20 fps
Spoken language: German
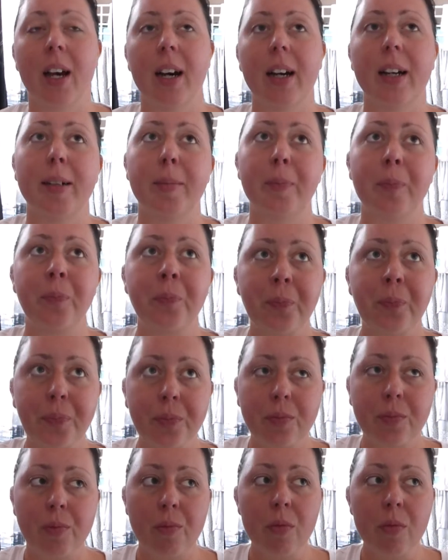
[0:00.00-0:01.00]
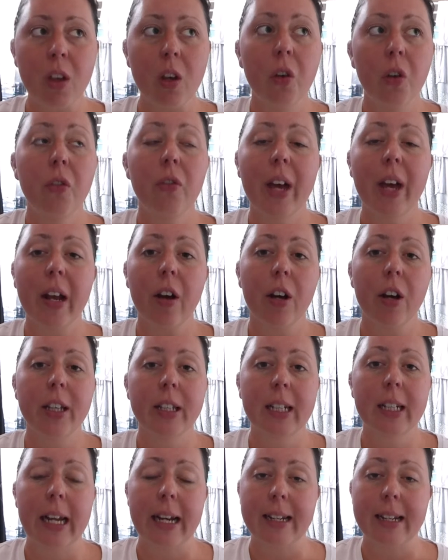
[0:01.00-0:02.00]
Ähm, und werde
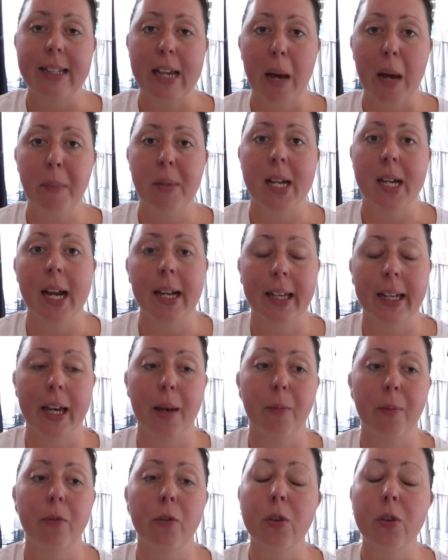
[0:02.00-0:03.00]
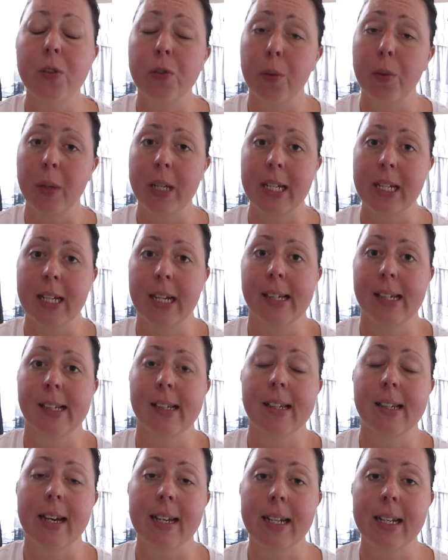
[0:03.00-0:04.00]
euch ein kleines Update geben, wo es für mich die
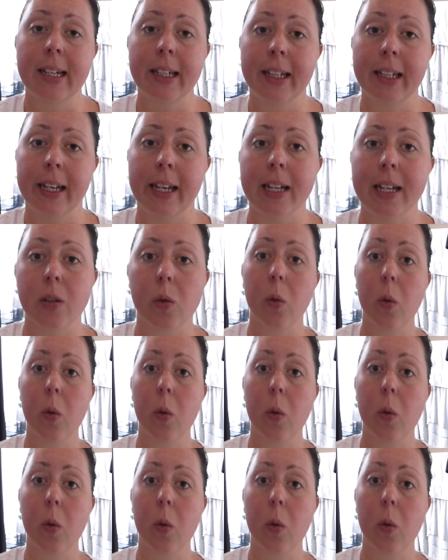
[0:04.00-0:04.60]
nächste Zeit hingeht.